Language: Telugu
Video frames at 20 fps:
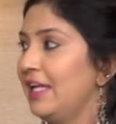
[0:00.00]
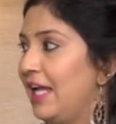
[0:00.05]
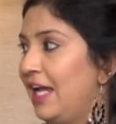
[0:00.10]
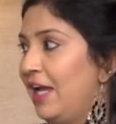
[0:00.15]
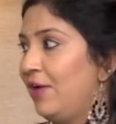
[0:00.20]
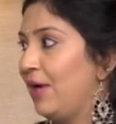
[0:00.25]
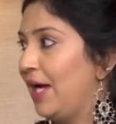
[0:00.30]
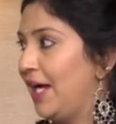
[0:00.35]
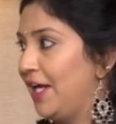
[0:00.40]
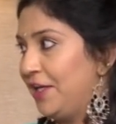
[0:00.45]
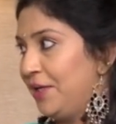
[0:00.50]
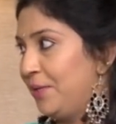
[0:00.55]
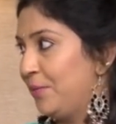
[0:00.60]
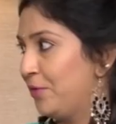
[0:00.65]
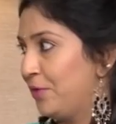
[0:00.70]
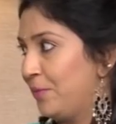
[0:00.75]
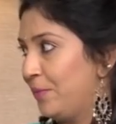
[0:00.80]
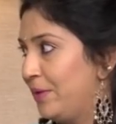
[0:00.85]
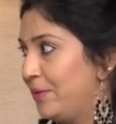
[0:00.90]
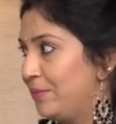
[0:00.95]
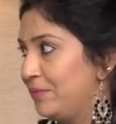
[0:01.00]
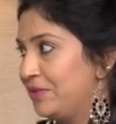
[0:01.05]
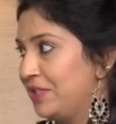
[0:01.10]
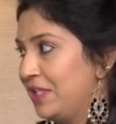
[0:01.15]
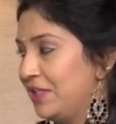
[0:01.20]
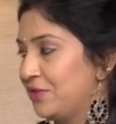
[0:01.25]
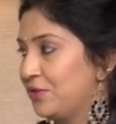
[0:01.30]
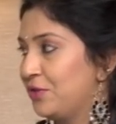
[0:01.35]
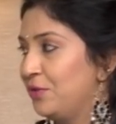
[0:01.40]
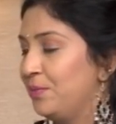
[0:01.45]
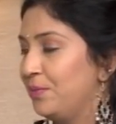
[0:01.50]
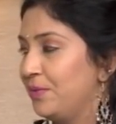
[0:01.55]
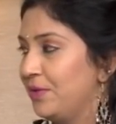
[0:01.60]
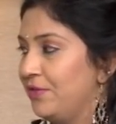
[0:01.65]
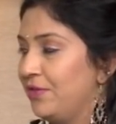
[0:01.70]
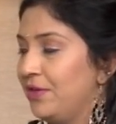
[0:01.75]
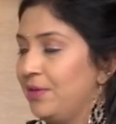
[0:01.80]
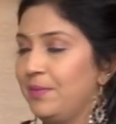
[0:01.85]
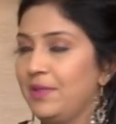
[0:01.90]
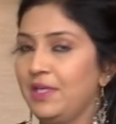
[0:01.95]
ఏ ఐటమ్ కూడా మనం చేసుకోం
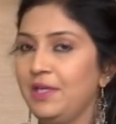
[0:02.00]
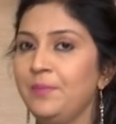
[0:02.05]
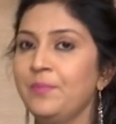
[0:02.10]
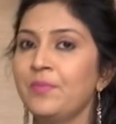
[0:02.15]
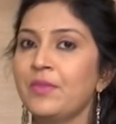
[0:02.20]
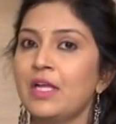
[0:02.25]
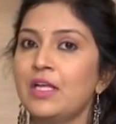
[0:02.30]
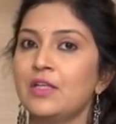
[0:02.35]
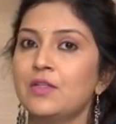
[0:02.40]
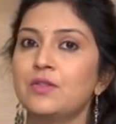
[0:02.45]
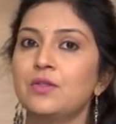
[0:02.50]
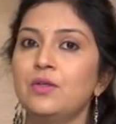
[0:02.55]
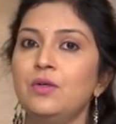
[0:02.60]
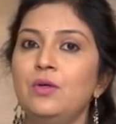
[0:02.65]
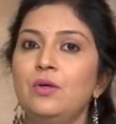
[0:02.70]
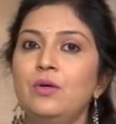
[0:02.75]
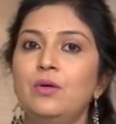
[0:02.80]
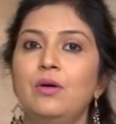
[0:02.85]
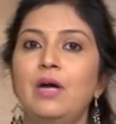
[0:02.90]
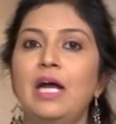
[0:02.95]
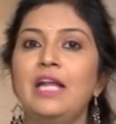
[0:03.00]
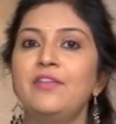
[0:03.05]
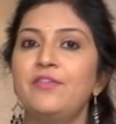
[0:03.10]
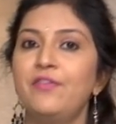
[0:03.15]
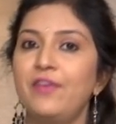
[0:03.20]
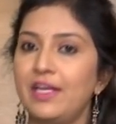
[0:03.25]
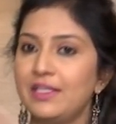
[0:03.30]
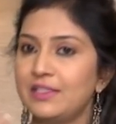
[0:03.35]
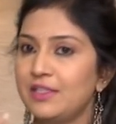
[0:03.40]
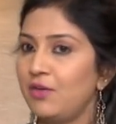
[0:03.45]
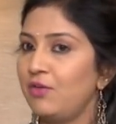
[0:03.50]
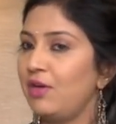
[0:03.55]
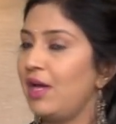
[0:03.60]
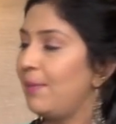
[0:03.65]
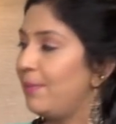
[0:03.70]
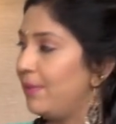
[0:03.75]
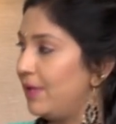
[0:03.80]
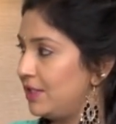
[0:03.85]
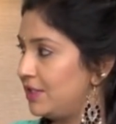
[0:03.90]
ప్రిఫరబ్లీ సో అది ఫేస్కి కూడా అప్లై